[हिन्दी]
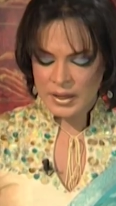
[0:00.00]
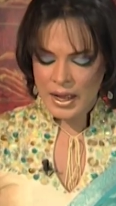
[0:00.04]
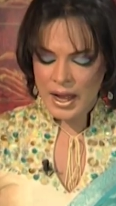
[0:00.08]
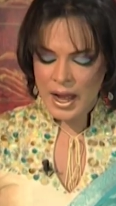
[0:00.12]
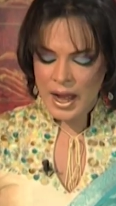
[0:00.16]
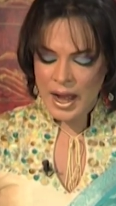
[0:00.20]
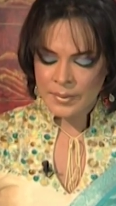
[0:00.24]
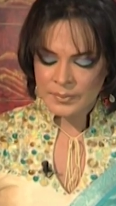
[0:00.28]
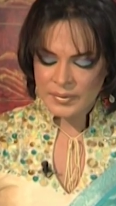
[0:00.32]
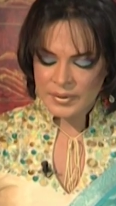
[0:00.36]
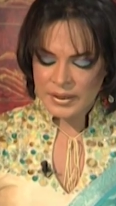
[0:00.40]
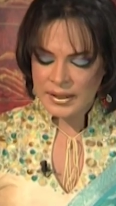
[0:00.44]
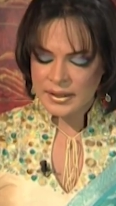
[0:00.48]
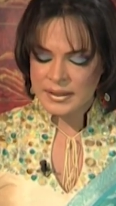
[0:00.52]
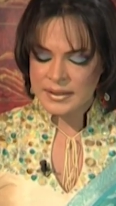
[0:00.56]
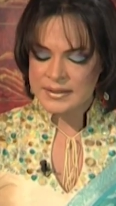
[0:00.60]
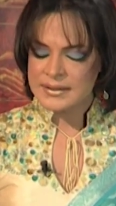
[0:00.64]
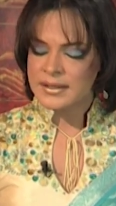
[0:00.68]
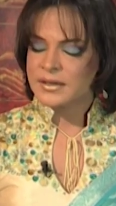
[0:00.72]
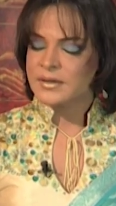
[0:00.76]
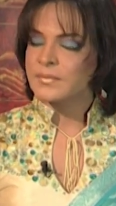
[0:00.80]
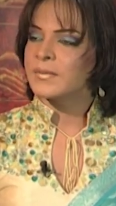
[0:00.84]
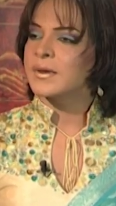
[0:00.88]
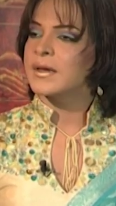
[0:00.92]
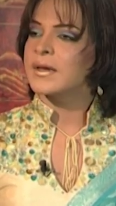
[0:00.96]
आपकी
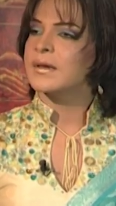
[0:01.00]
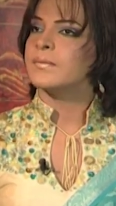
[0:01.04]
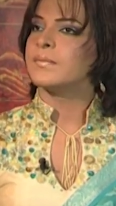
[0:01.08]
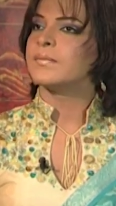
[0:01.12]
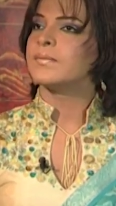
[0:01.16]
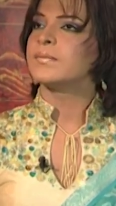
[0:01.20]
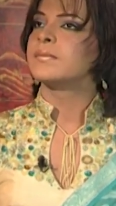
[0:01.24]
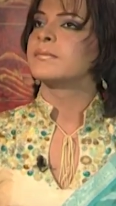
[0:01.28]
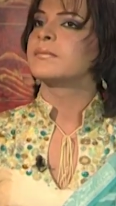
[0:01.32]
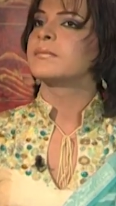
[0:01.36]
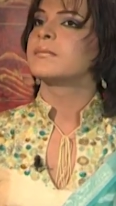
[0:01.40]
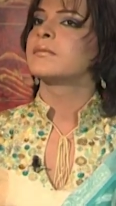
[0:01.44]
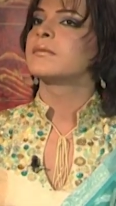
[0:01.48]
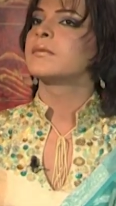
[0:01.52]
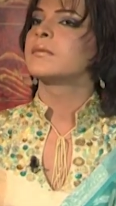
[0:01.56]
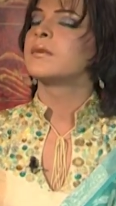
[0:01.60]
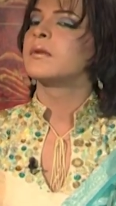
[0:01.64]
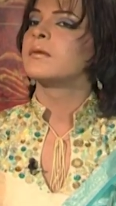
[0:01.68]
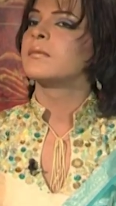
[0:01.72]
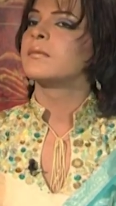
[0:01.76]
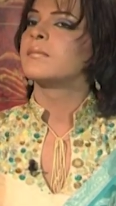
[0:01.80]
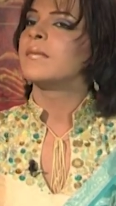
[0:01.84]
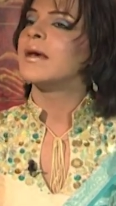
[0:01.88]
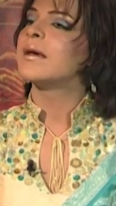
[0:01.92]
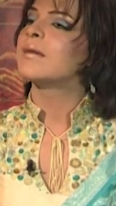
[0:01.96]
नज़र में
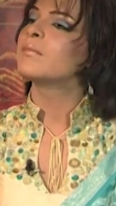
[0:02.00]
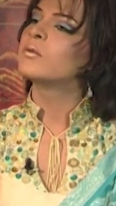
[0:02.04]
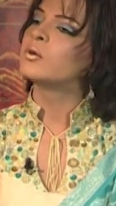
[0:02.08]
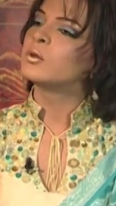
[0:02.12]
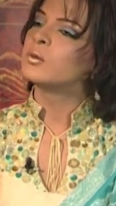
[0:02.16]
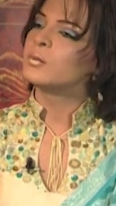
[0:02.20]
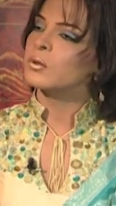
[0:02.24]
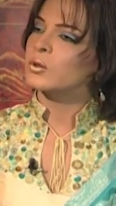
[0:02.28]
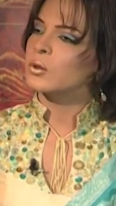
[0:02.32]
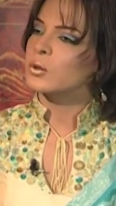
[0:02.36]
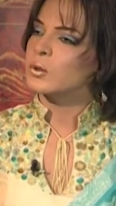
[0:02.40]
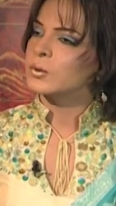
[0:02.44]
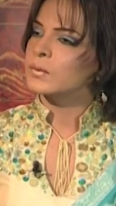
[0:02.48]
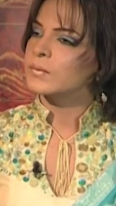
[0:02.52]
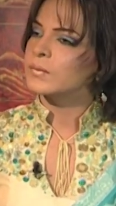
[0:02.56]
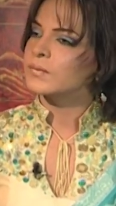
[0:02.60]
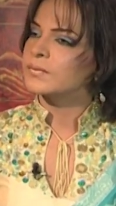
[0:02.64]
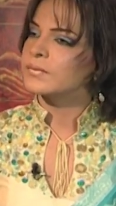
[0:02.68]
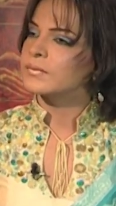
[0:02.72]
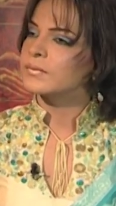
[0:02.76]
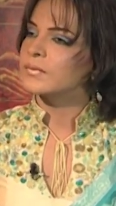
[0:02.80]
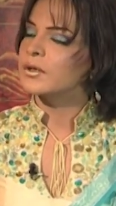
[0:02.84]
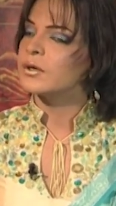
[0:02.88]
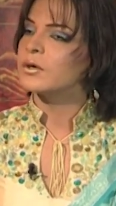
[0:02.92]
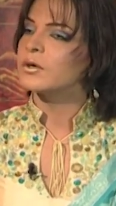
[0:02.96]
महबूब को
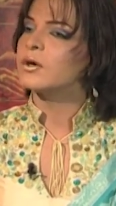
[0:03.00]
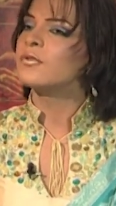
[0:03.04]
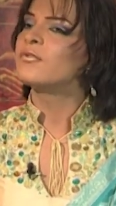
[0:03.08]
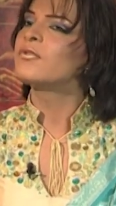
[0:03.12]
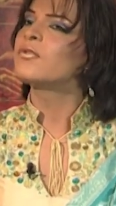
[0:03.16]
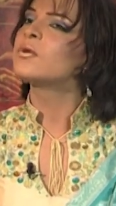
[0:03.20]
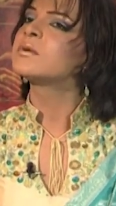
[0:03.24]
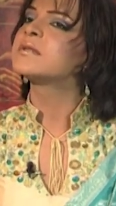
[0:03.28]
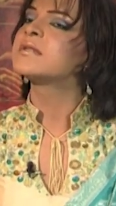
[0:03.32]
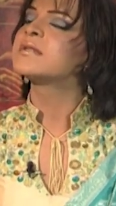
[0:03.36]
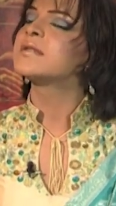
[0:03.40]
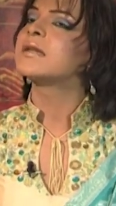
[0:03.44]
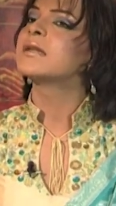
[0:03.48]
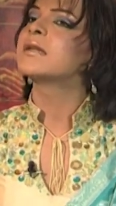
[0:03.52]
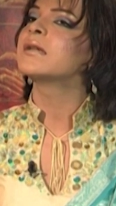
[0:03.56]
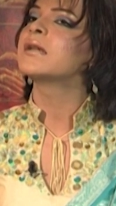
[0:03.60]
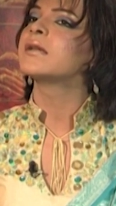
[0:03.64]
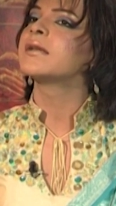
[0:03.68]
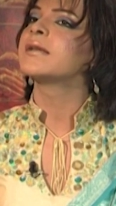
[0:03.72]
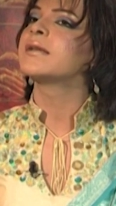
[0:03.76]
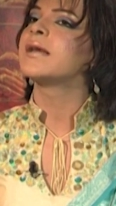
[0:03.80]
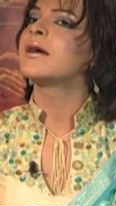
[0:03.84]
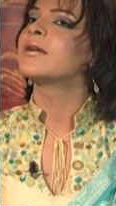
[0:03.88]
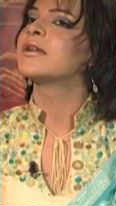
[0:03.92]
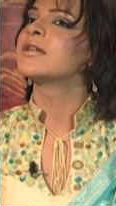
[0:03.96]
रिफ्यूज़ल
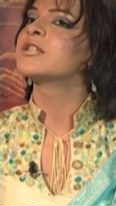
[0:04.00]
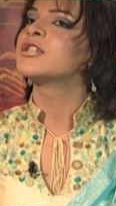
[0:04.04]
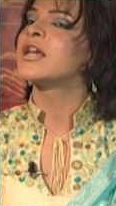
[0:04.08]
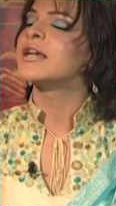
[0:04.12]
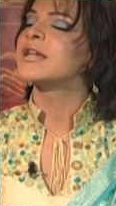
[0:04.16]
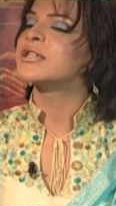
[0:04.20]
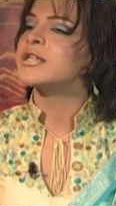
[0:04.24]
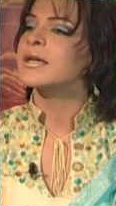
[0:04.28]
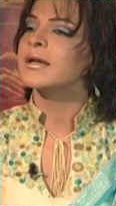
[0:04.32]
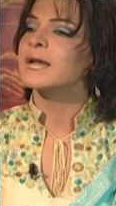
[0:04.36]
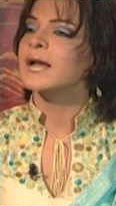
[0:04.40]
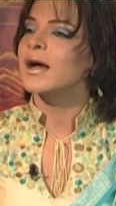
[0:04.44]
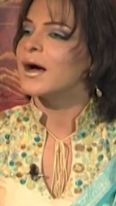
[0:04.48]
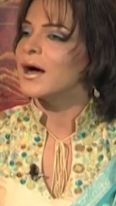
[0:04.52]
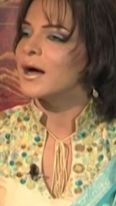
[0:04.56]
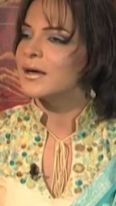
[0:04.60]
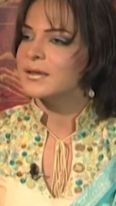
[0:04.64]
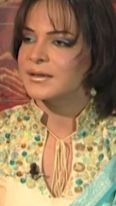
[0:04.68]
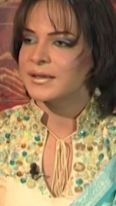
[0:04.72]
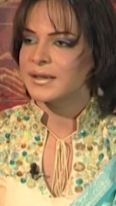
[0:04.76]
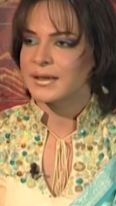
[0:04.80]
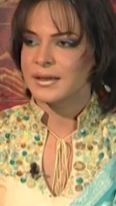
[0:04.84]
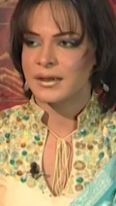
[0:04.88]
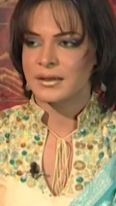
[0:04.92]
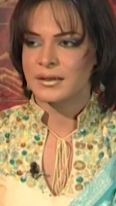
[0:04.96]
या रिजेक्शन का हक
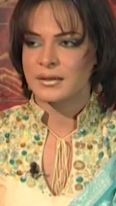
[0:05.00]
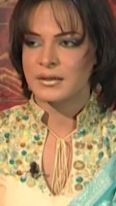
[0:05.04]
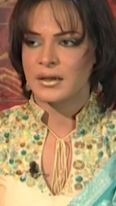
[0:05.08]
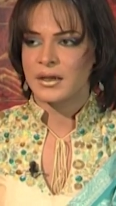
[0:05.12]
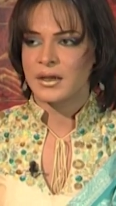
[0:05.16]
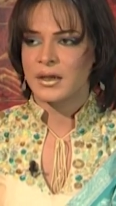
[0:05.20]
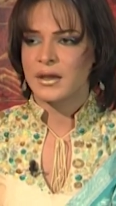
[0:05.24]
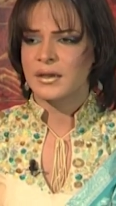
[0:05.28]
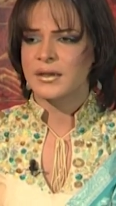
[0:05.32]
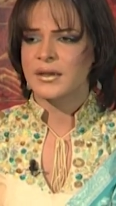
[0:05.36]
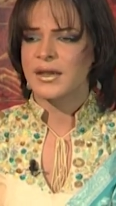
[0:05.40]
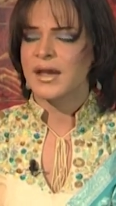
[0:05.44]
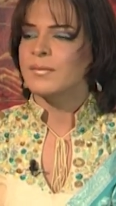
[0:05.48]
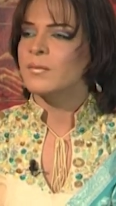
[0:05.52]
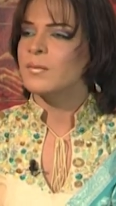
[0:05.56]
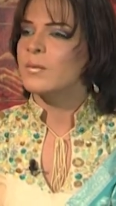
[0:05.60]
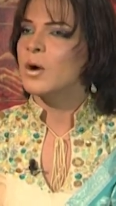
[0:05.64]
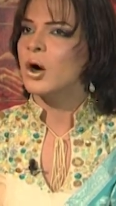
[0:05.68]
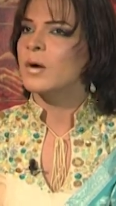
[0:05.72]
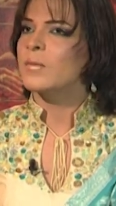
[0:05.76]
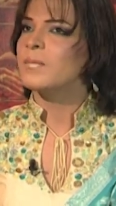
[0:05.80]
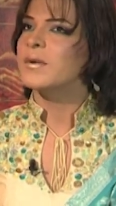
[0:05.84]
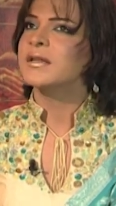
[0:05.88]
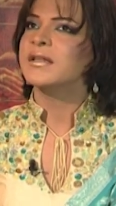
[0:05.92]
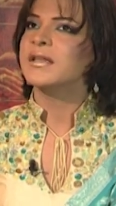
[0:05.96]
देना क्या
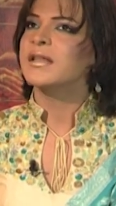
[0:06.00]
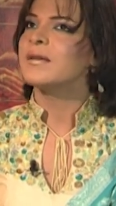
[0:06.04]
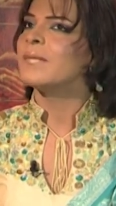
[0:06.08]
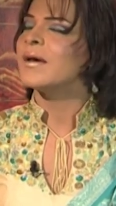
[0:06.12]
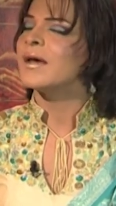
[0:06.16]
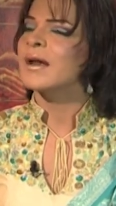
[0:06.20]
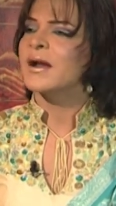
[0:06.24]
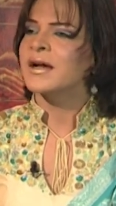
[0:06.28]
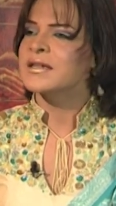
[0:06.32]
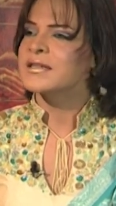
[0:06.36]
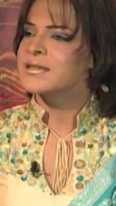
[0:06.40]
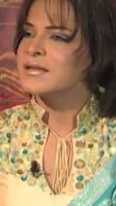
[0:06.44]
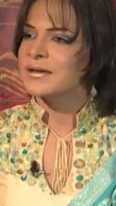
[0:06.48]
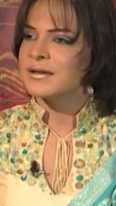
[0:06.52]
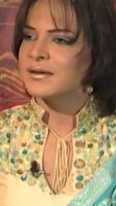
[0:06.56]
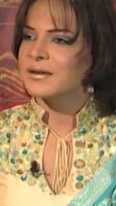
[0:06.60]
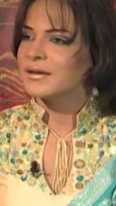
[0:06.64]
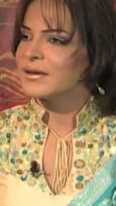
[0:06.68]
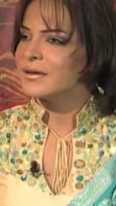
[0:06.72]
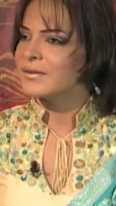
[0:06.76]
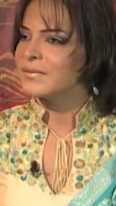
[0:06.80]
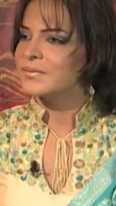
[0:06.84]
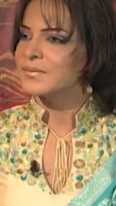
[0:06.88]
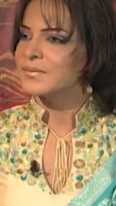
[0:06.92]
मोहब्बत की मराज नहीं है